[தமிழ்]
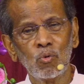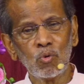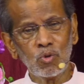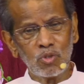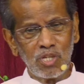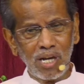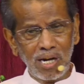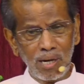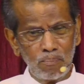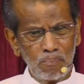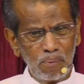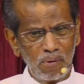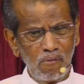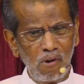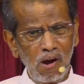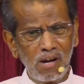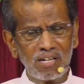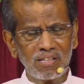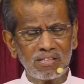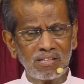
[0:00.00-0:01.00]
ஒரு
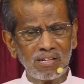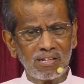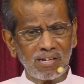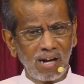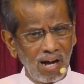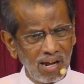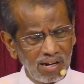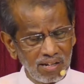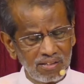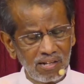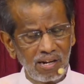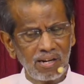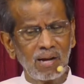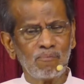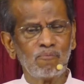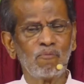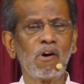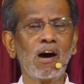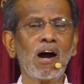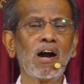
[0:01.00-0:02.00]
ஜலப்பிரவாகத்தின் காலத்தில்
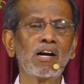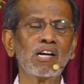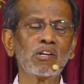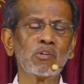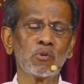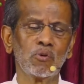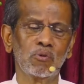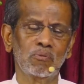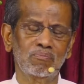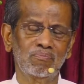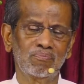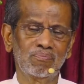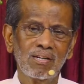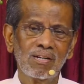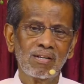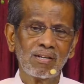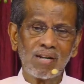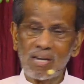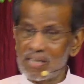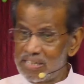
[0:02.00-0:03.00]
நாம் வாழ்கிறோம்
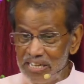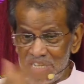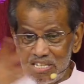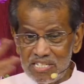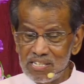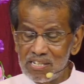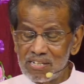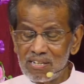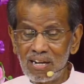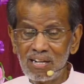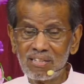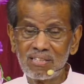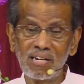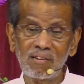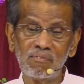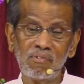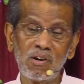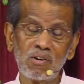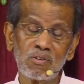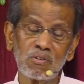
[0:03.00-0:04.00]
கடைசி
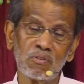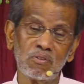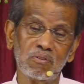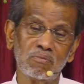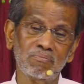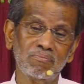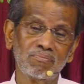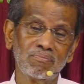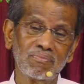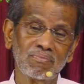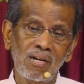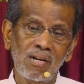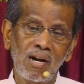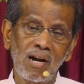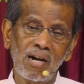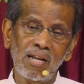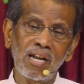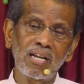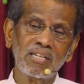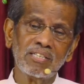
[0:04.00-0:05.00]
காலத்தில் வாழ்கிறோம்
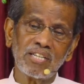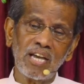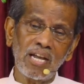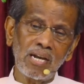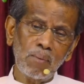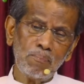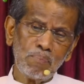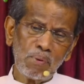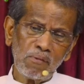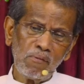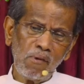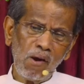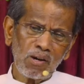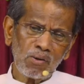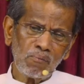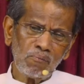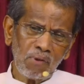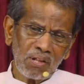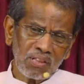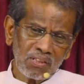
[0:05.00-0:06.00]
ஆனால்
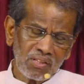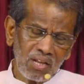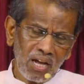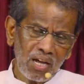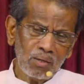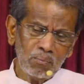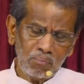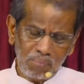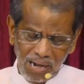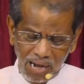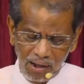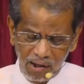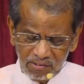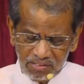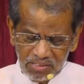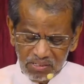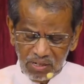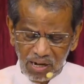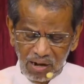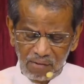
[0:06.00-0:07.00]
ஜலப்பிரவாகம் வந்தாலும்
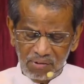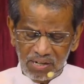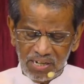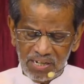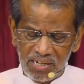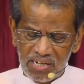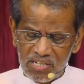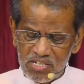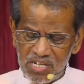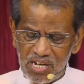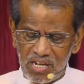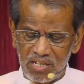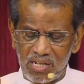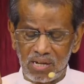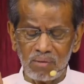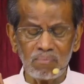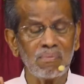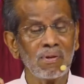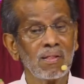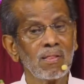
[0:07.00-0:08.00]
அது அவனை என்ன
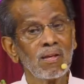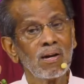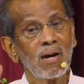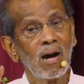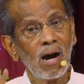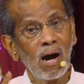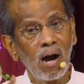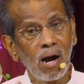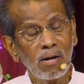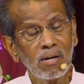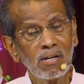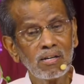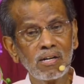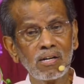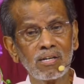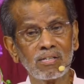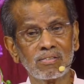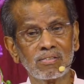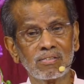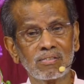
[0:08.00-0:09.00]
செய்யாதான்
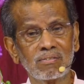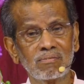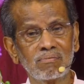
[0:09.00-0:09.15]
அணுகாது